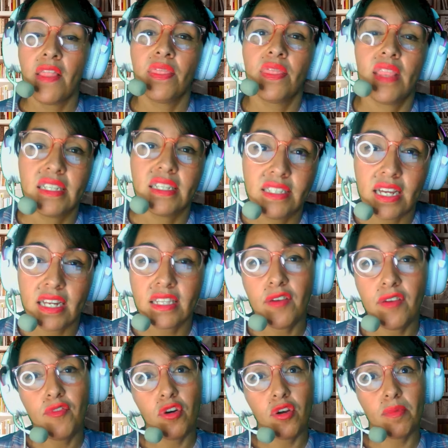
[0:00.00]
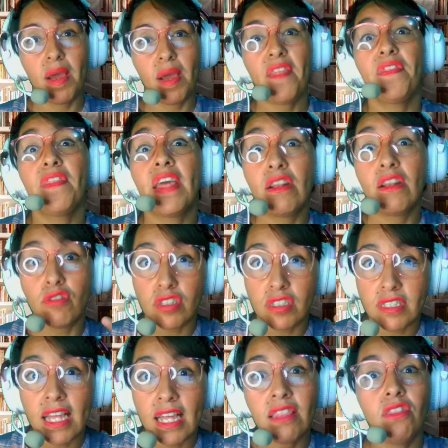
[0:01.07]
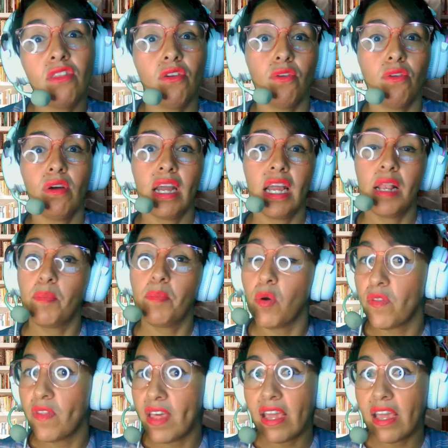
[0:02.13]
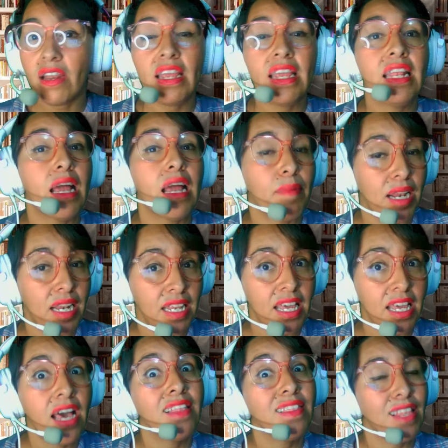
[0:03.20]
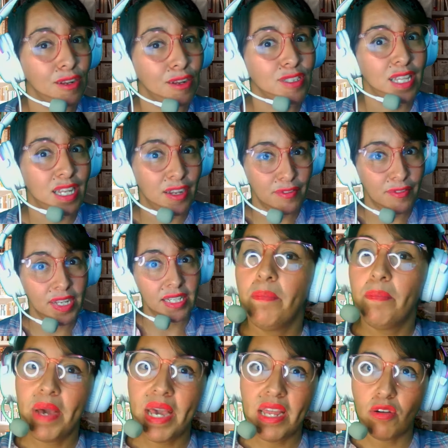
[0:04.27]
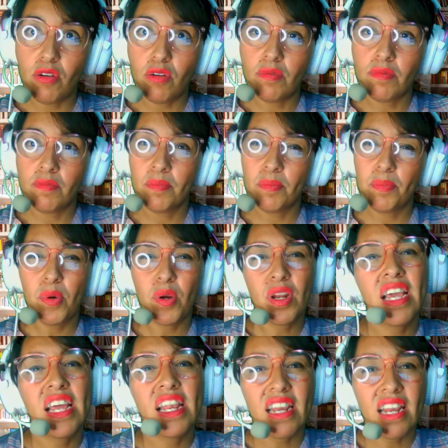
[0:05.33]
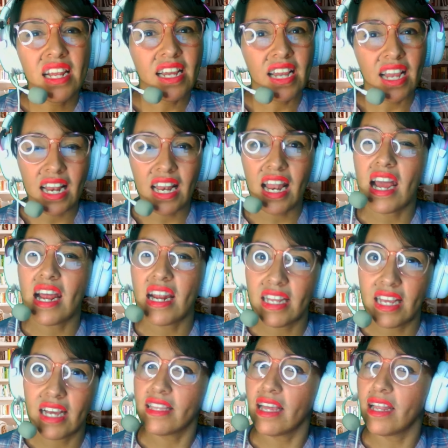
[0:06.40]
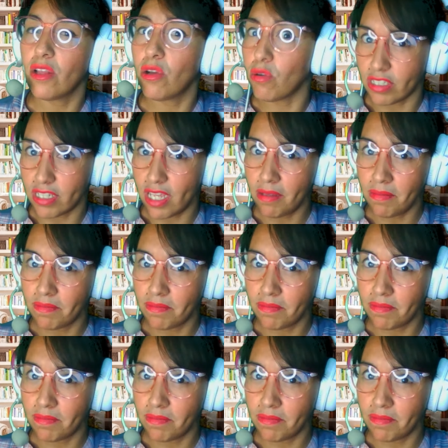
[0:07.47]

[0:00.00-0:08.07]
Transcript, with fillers: de cierta forma denostando el poder y la valía de los terafines. Pero, ¿por qué Raquel haría tal cosa?